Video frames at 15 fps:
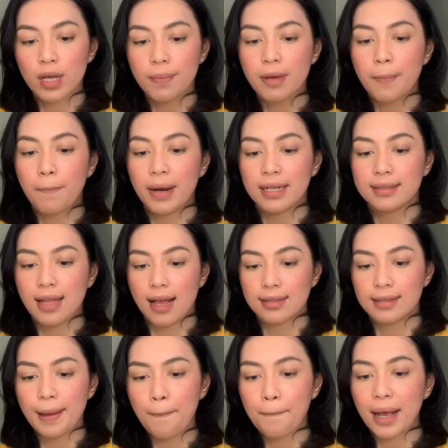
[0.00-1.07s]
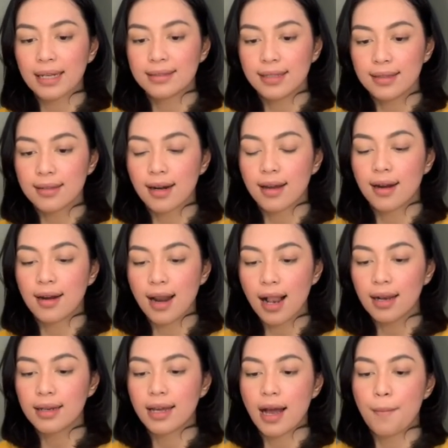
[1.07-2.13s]
berprestasi pasti
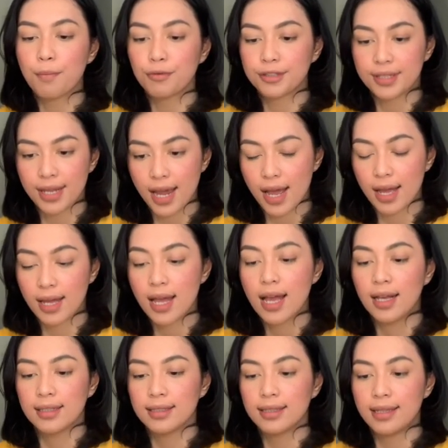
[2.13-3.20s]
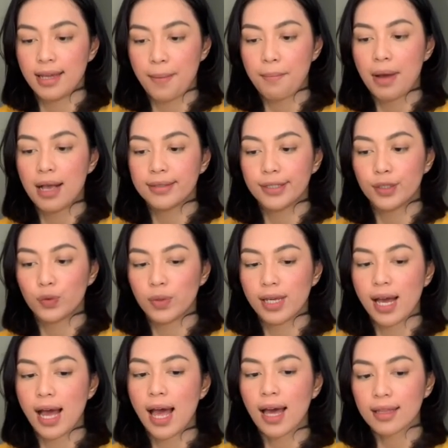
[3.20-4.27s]
terkenal di kampusnya. Setiap mahasiswi
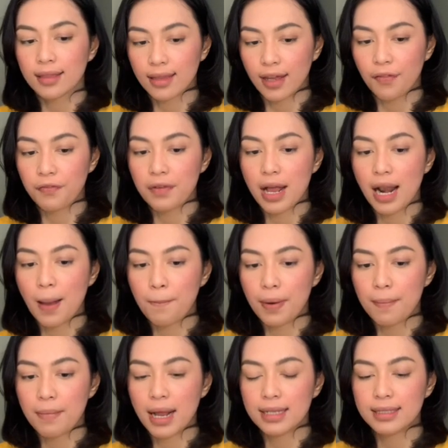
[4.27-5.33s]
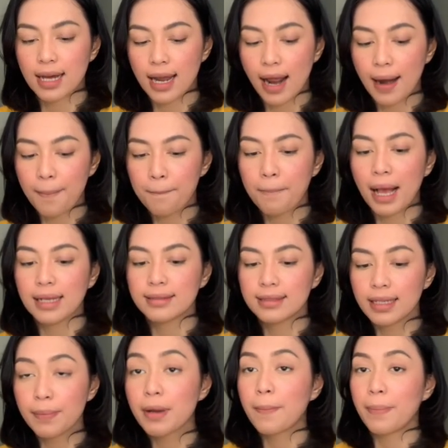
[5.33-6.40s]
yang aktif dalam pembelajaran
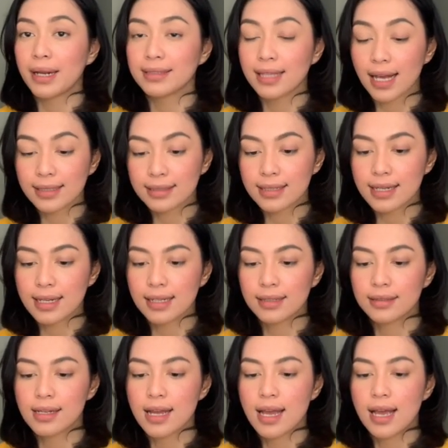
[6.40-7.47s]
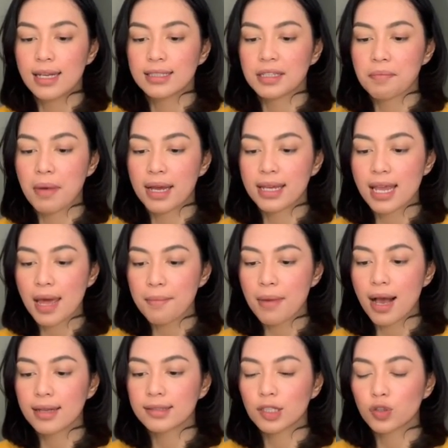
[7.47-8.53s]
pasti berprestasi. Sebagian
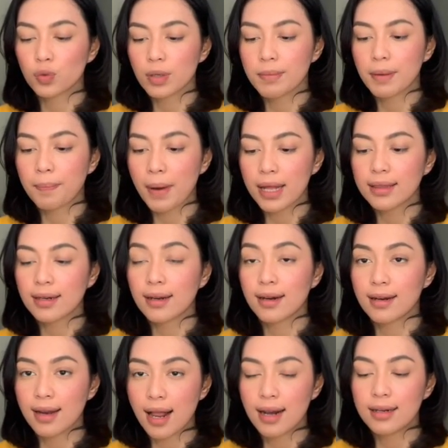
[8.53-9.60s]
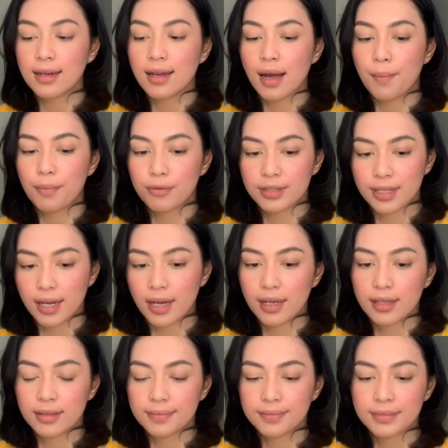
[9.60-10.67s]
mahasiswi MIPA terkenal di
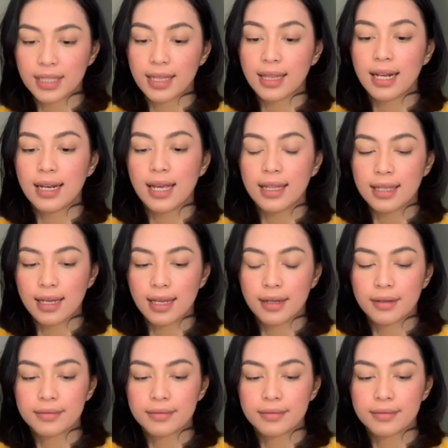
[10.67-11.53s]
kampusnya. Kita lihat nih